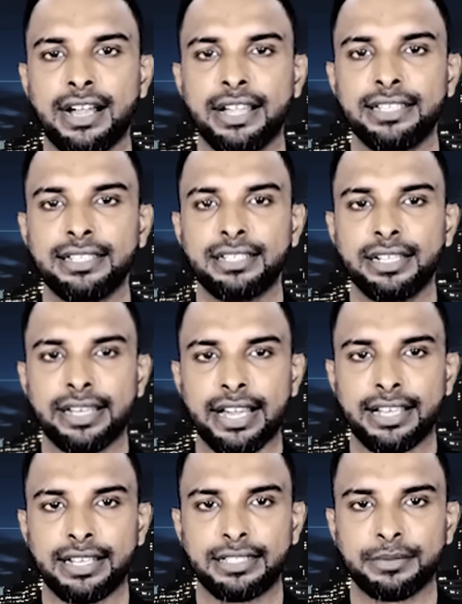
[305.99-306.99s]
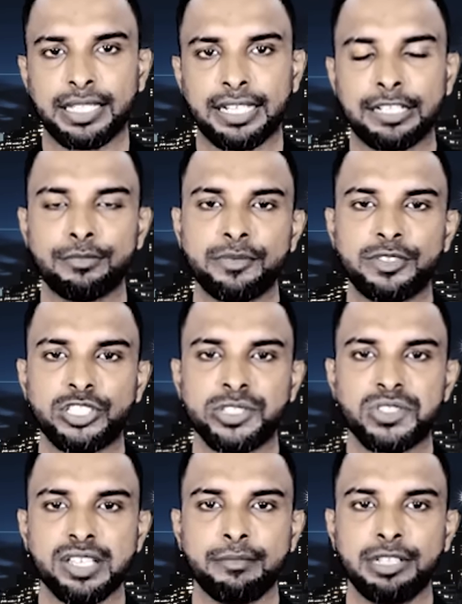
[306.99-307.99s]
ஆயுதங்களை நகர்த்துவதற்கும் அவற்றை
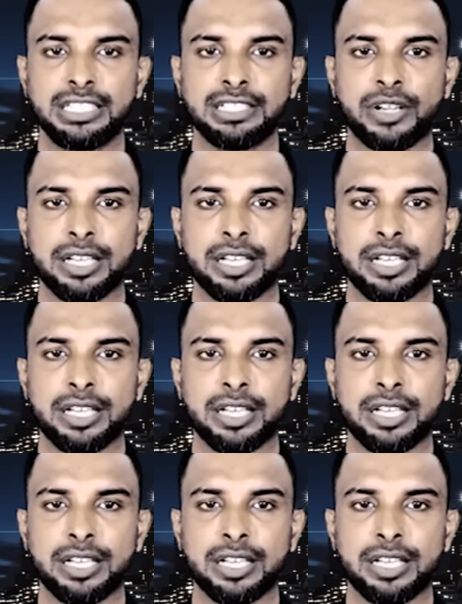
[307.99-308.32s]
சேமித்து